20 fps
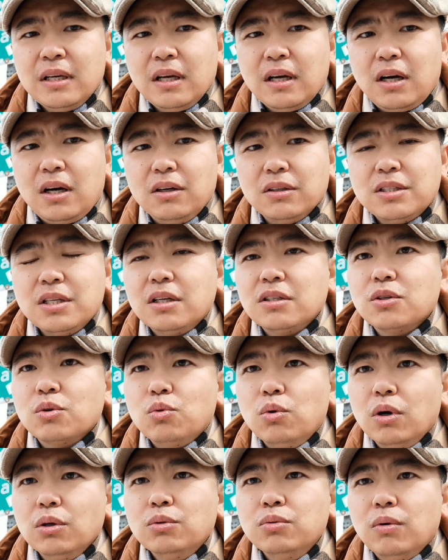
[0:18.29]
好像是
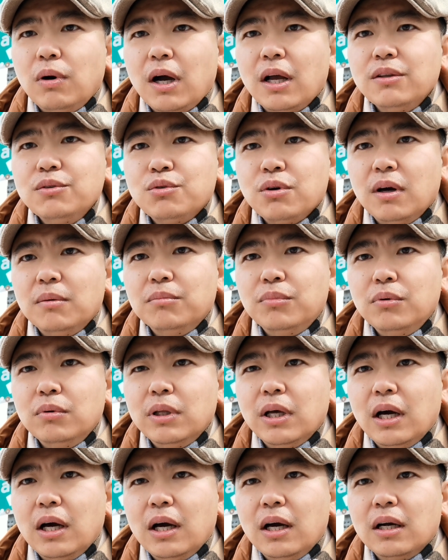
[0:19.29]
国土安全部
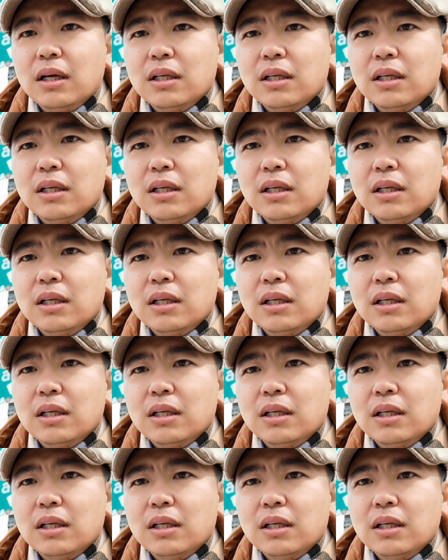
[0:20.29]
的啊，